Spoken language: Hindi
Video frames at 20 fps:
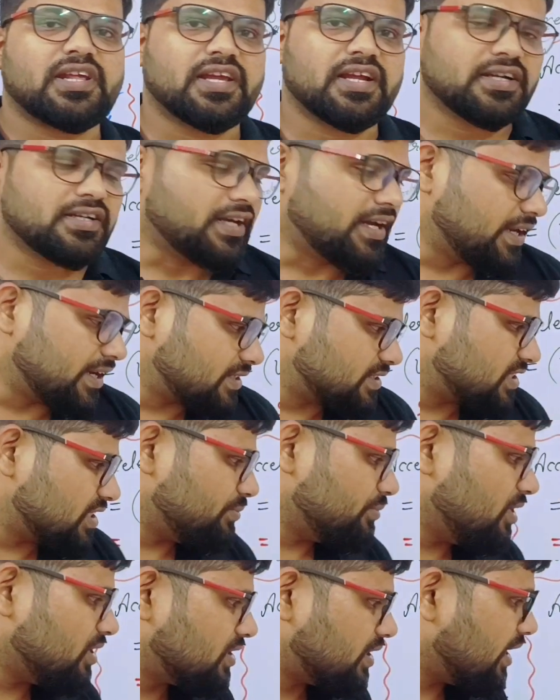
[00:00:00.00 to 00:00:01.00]
वर्टिकल
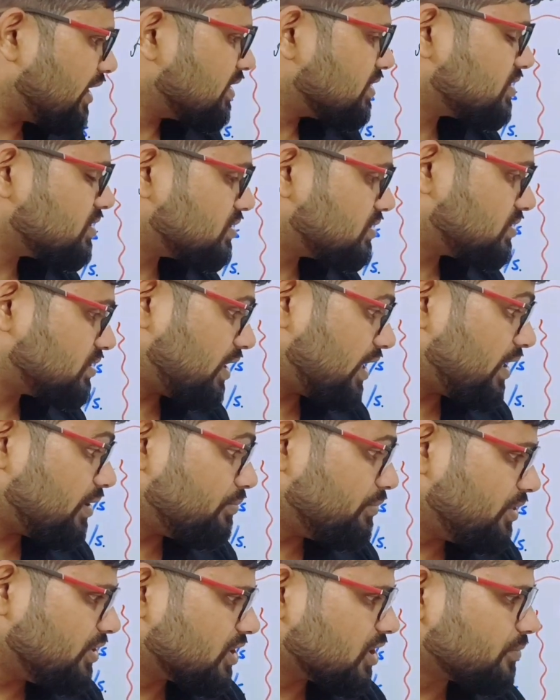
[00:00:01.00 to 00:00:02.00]
डायरेक्शन में टेन टेन
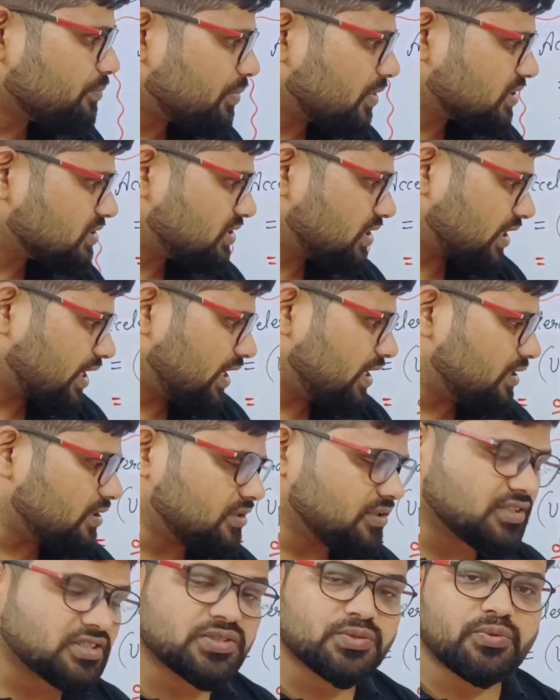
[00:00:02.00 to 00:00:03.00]
मीटर पर
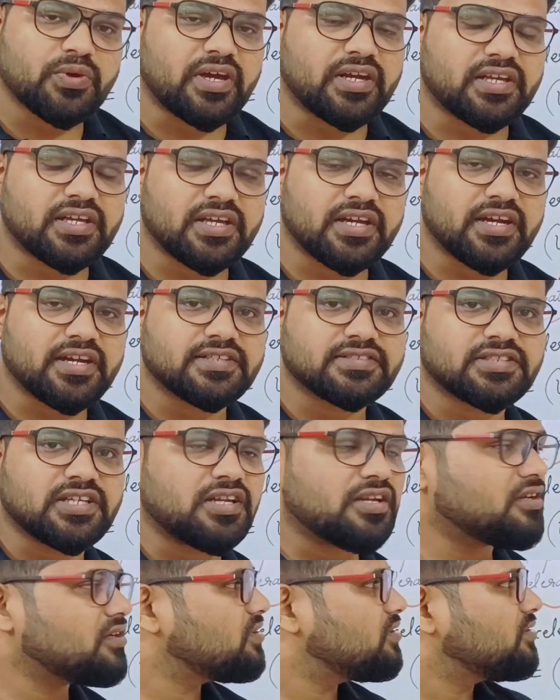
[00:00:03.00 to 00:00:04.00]
सेकेंड स्क्वायर के रेट
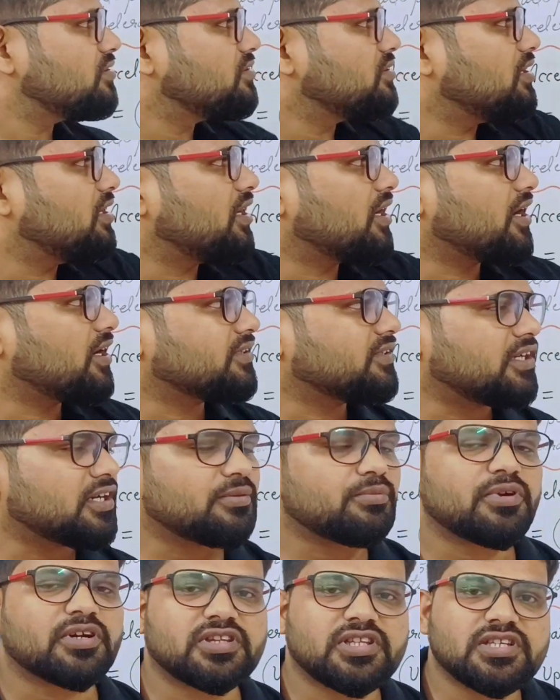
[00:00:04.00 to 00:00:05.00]
से
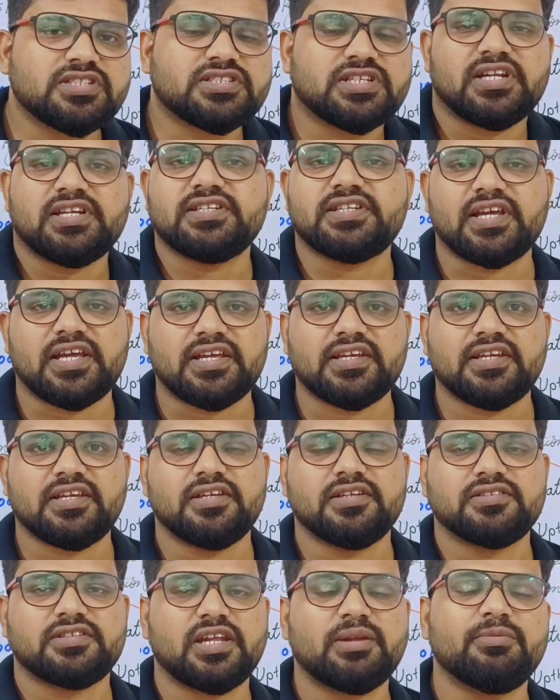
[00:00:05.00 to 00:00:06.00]
लगातार बढ़ती चली
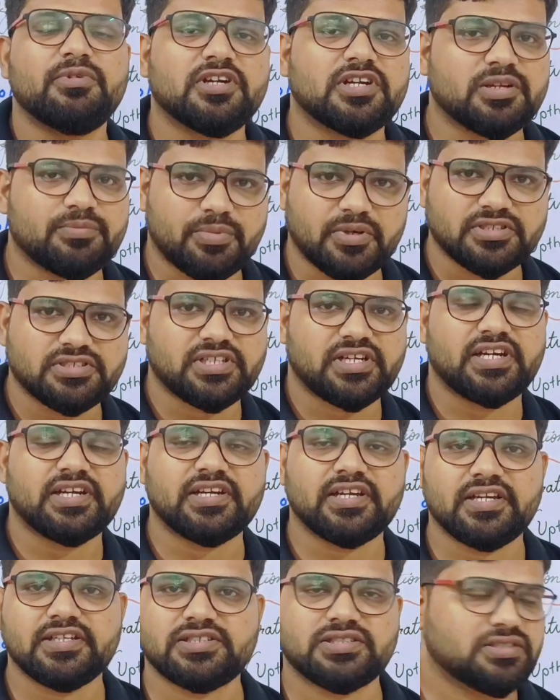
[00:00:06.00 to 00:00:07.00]
जाएगी टेन मीटर पर
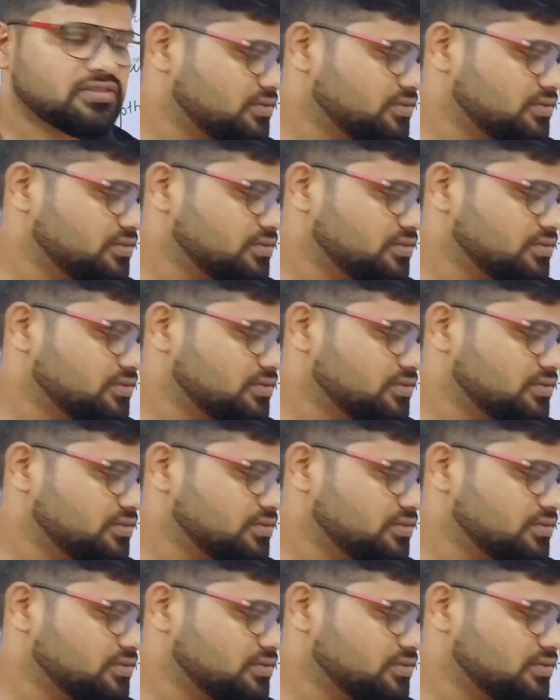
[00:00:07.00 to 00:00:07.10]
सेकेंड के